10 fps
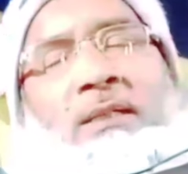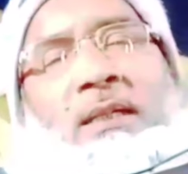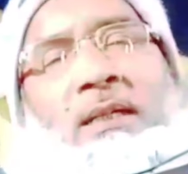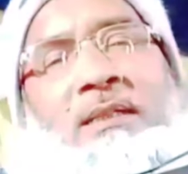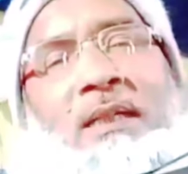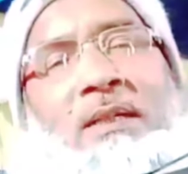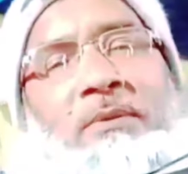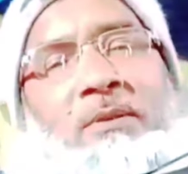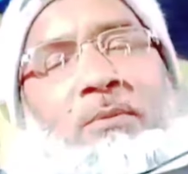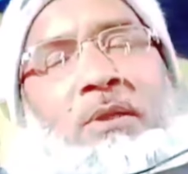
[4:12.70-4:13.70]
এশাক
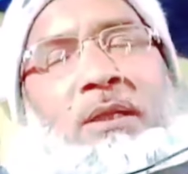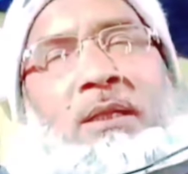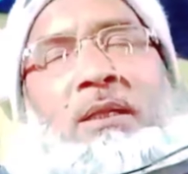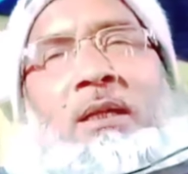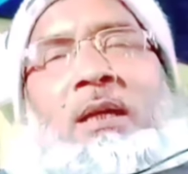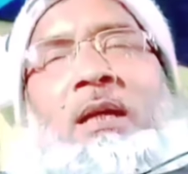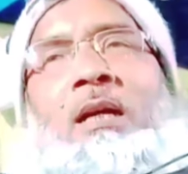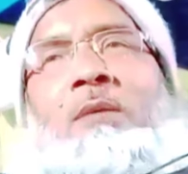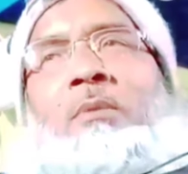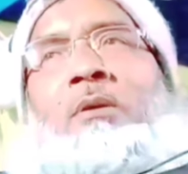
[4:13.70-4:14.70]
সাহেবের বয়ান
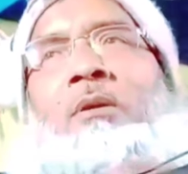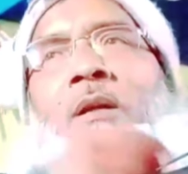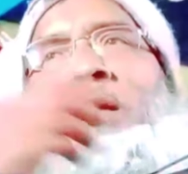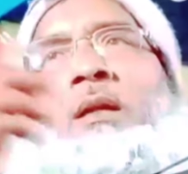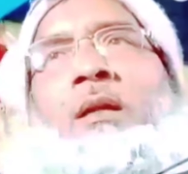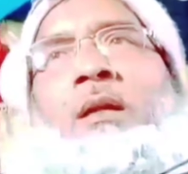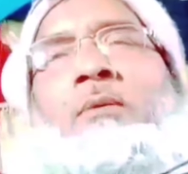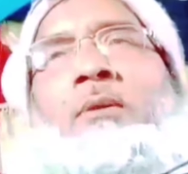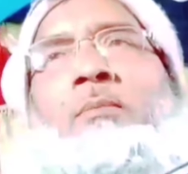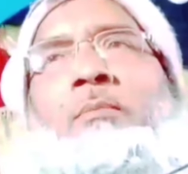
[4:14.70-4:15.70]
আর মৌলানা
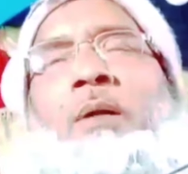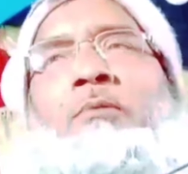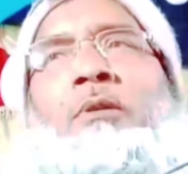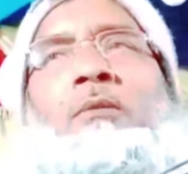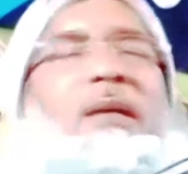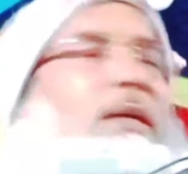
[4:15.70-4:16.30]
আমার পাকুড়ের